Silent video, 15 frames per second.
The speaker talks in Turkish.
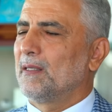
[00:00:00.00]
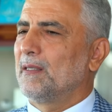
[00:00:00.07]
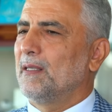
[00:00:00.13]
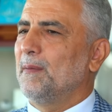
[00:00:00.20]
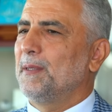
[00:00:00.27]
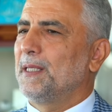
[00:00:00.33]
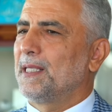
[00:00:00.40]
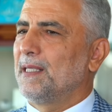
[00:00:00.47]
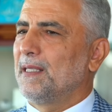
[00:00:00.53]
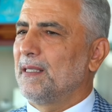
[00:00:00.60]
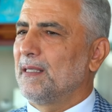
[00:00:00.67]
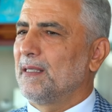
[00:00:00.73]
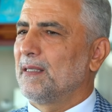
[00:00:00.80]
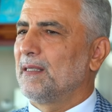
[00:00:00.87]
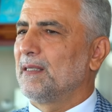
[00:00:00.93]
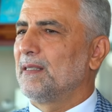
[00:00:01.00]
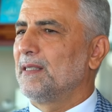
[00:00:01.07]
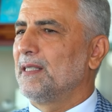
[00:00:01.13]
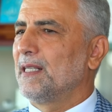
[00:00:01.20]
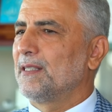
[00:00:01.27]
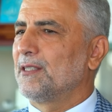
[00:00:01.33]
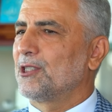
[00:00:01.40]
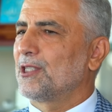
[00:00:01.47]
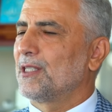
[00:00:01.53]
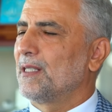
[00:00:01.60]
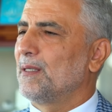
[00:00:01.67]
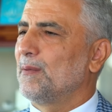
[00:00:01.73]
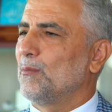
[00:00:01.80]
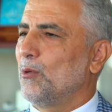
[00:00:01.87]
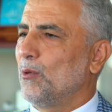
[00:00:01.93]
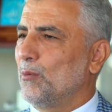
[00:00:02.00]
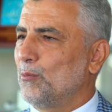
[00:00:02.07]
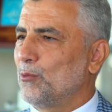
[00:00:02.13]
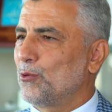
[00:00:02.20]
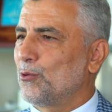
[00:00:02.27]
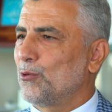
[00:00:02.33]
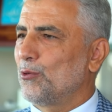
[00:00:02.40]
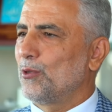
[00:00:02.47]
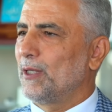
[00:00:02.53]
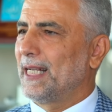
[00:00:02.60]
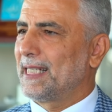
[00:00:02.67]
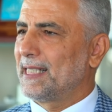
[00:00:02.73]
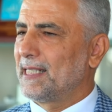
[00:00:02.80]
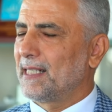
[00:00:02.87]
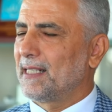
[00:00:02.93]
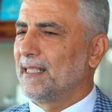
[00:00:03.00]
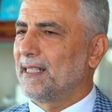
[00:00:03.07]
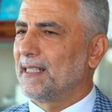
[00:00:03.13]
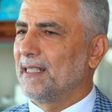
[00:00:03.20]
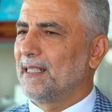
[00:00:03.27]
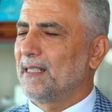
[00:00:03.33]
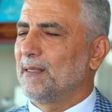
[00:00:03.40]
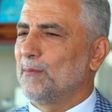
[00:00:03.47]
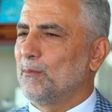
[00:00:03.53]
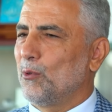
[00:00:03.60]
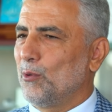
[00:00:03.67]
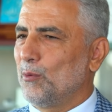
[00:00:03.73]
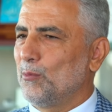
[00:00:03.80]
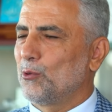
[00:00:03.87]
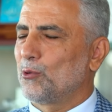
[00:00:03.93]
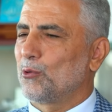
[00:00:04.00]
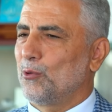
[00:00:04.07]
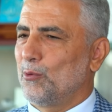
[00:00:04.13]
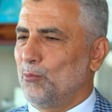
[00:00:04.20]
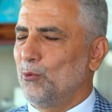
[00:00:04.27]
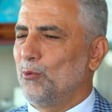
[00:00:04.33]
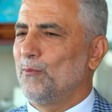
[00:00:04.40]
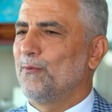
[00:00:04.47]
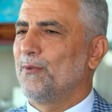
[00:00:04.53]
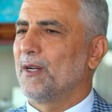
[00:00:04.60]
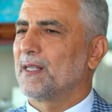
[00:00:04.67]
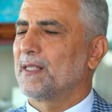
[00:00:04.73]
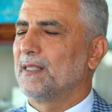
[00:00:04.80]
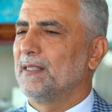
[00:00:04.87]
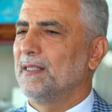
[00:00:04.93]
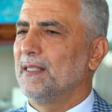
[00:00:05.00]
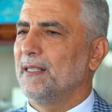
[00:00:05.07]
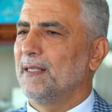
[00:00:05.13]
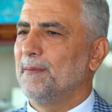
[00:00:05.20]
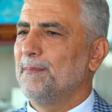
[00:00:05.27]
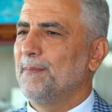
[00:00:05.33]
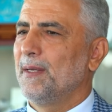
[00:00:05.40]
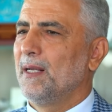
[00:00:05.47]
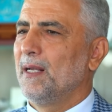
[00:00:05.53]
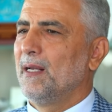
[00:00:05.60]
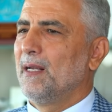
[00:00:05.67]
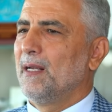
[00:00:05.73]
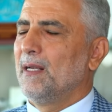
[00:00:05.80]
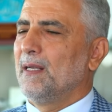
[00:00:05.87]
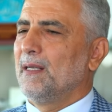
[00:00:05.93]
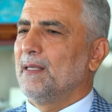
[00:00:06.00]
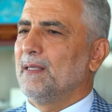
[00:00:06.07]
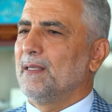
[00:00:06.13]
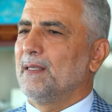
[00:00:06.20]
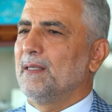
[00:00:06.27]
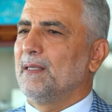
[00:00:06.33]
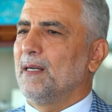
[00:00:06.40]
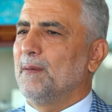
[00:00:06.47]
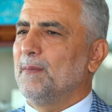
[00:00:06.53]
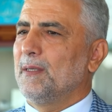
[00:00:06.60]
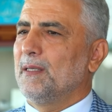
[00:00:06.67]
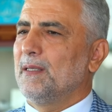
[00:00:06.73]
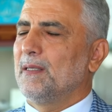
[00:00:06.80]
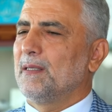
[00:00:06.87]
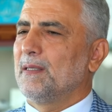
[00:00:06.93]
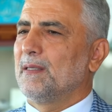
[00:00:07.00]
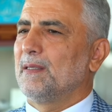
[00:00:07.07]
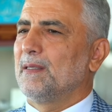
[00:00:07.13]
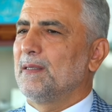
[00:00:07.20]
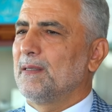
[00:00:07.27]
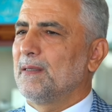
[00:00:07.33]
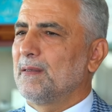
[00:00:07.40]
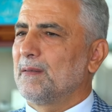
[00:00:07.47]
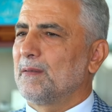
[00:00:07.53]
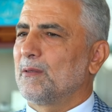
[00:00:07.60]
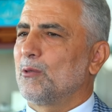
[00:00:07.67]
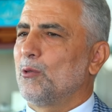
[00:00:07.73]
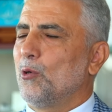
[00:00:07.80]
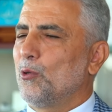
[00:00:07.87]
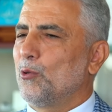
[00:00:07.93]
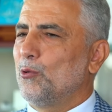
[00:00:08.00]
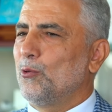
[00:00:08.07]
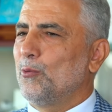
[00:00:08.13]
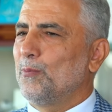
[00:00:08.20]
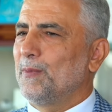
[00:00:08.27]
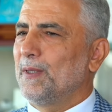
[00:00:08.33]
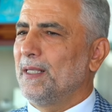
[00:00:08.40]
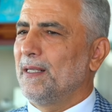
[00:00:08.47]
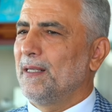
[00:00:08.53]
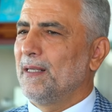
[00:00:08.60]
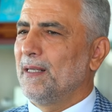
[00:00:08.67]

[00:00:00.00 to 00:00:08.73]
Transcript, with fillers: Tabii ki yanlışlarım olmuştur, eksikliklerim olmuştur, bunun farkındayım. E, ama e, gördüğümde